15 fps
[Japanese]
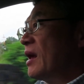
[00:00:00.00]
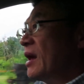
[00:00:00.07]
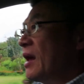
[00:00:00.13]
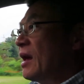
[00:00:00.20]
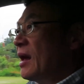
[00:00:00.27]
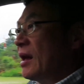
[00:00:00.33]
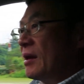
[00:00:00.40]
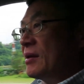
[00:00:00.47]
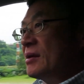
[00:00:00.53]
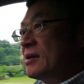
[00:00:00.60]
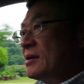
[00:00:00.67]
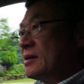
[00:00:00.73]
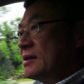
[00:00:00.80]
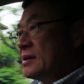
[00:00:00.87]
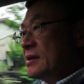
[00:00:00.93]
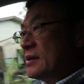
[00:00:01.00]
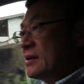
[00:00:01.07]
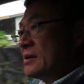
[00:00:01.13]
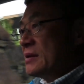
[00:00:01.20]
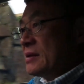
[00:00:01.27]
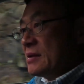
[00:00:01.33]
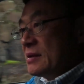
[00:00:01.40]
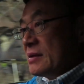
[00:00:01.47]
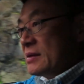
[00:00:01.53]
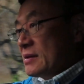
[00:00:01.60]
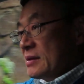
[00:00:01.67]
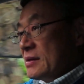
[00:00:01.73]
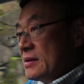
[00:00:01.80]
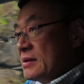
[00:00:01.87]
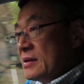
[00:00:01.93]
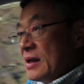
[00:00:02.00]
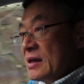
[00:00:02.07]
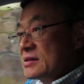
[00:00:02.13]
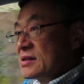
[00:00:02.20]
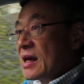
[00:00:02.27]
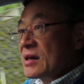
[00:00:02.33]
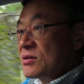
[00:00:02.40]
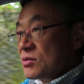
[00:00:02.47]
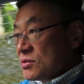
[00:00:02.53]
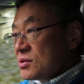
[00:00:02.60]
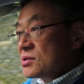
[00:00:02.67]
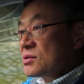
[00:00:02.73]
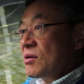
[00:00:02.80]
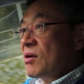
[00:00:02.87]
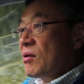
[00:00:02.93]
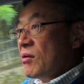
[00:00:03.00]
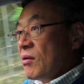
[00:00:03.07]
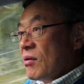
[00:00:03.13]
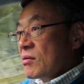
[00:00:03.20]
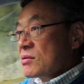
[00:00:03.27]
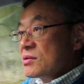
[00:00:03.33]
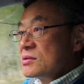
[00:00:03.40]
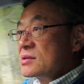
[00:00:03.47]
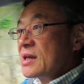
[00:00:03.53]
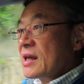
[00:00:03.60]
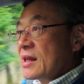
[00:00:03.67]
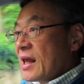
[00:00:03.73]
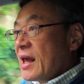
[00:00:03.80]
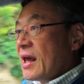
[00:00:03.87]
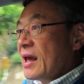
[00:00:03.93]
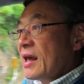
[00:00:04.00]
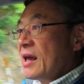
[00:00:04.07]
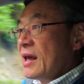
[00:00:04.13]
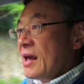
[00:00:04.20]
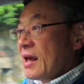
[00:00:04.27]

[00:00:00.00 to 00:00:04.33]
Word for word: えー SI クルーズをくっつけて、